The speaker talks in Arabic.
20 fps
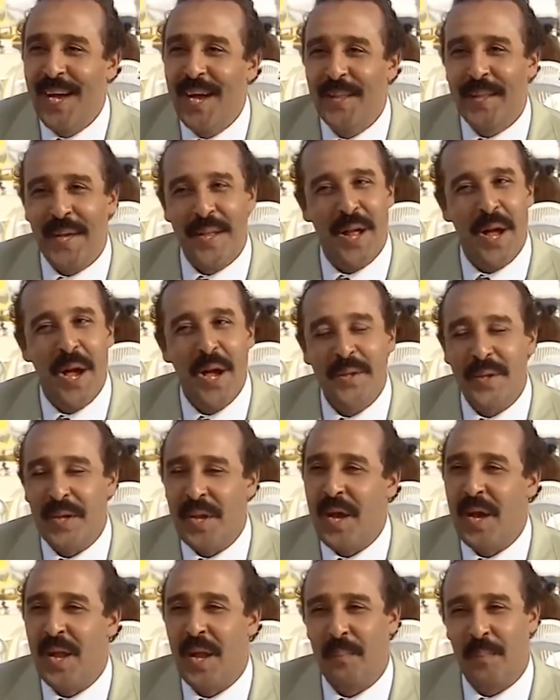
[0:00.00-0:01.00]
مارا
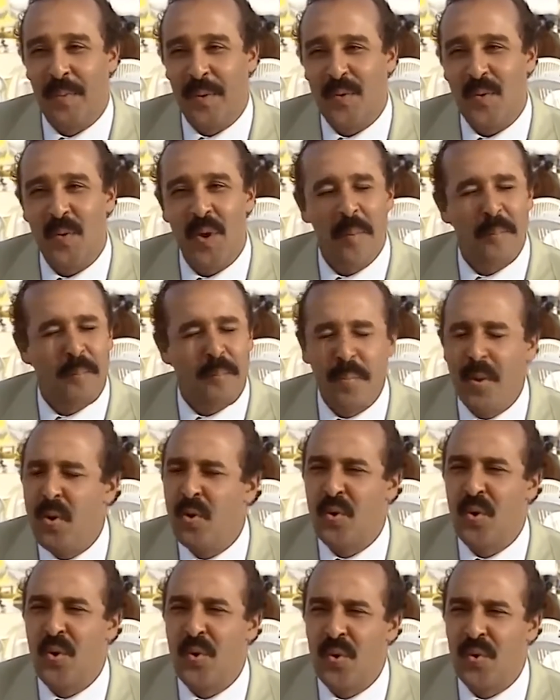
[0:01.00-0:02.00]
اللي لقى قبول من عند
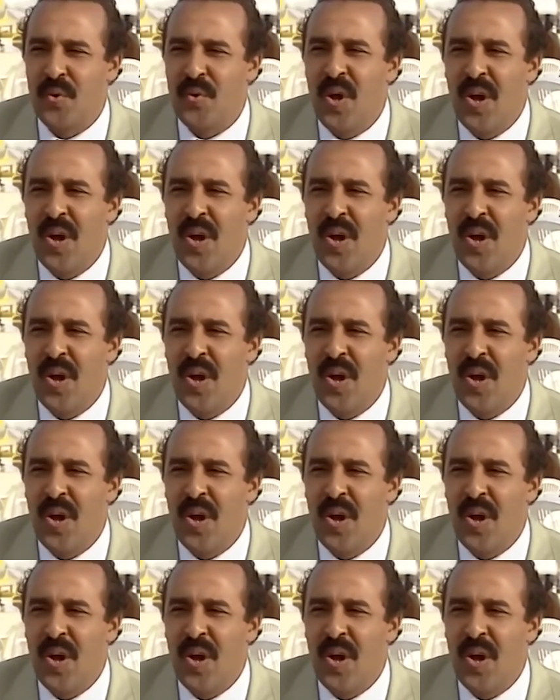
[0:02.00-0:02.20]
المغاربه